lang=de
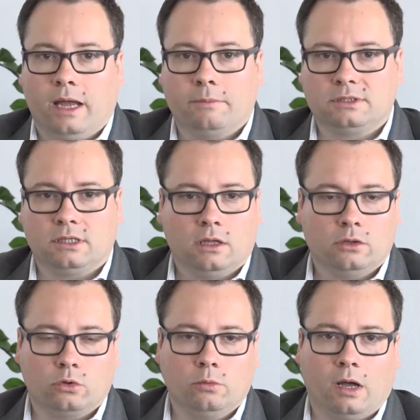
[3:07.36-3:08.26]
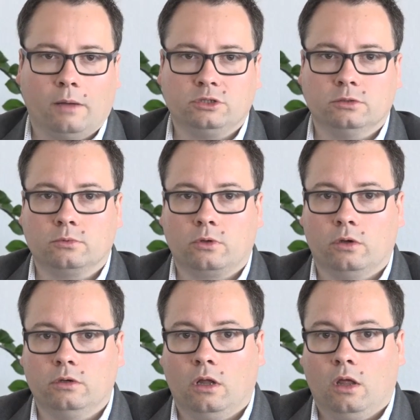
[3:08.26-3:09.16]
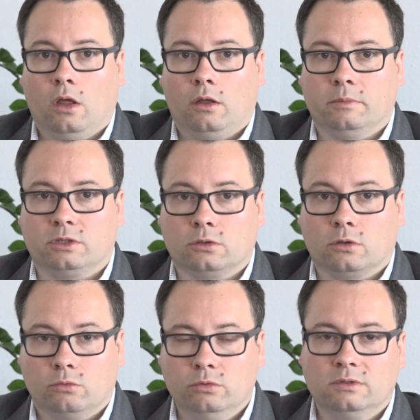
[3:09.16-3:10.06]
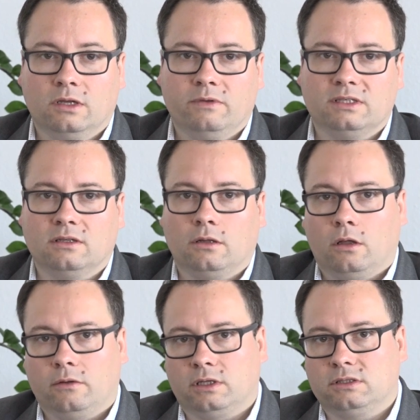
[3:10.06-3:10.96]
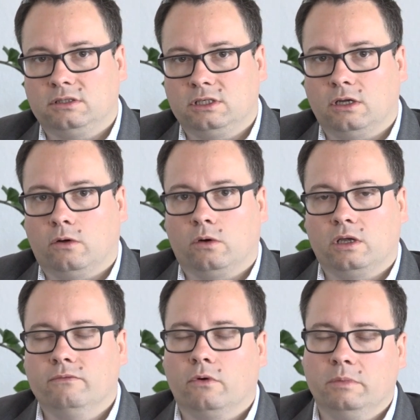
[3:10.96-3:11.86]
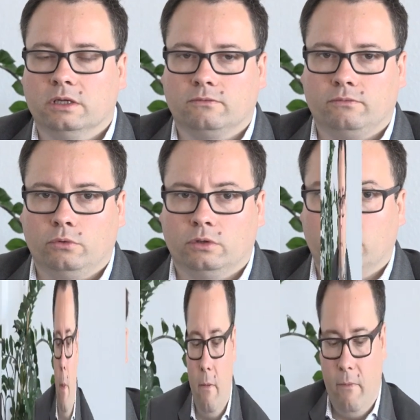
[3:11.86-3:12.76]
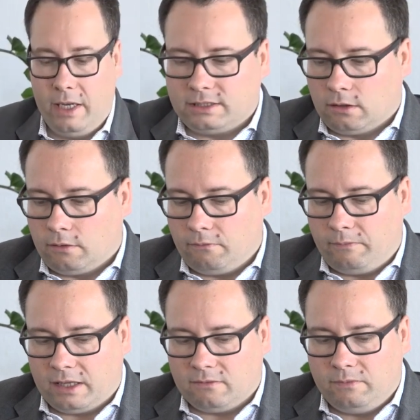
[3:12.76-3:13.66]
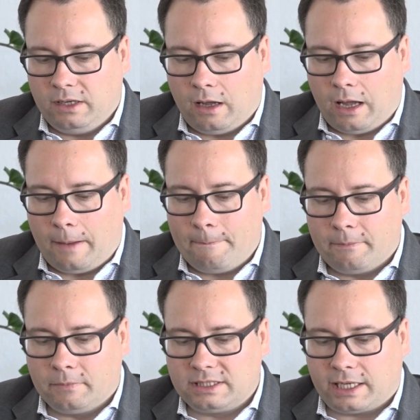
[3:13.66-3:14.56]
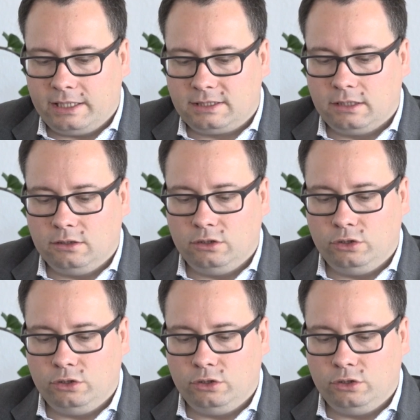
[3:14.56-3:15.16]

Herbst drüber abstimmen können mit gutem Gewissen, dass sie sich auch informiert fühlen. Weiter werden wir am 13.